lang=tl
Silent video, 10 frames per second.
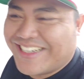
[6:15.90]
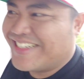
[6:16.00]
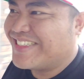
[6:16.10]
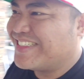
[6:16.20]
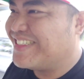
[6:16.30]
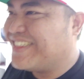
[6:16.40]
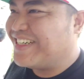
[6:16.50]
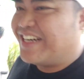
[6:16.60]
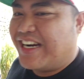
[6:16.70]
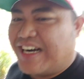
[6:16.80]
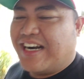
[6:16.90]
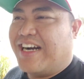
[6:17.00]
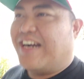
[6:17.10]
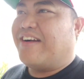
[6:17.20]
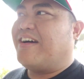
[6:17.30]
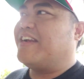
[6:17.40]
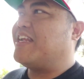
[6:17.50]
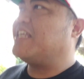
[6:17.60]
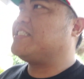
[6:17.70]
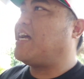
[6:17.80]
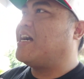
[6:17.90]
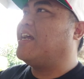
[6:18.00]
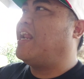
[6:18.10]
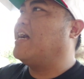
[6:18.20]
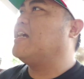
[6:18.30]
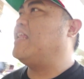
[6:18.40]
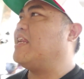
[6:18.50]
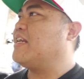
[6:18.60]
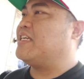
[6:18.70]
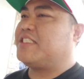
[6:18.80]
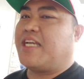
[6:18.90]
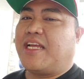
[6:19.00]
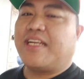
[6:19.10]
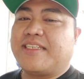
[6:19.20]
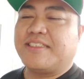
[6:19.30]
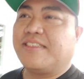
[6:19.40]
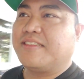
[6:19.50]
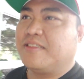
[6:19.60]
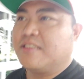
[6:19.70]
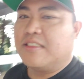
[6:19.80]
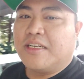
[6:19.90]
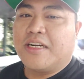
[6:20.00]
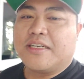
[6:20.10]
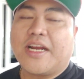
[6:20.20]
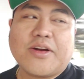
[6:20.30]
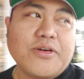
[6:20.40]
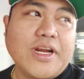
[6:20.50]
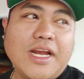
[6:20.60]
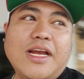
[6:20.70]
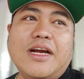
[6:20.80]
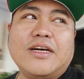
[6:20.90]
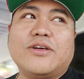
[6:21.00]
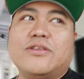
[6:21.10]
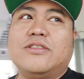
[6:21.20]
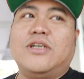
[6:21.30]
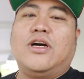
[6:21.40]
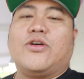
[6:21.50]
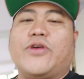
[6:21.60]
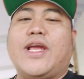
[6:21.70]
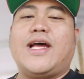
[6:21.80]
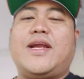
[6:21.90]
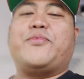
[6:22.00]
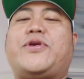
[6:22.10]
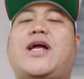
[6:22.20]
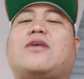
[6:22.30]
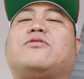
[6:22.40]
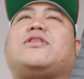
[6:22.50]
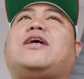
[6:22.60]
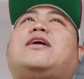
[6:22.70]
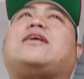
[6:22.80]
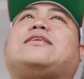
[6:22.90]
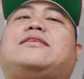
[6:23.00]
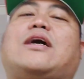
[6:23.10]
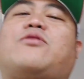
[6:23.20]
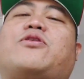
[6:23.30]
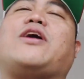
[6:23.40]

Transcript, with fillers: Ana oh. Ana nasa angel angel lang na nasa. Kay kung i kung yana pud nako te ah, ako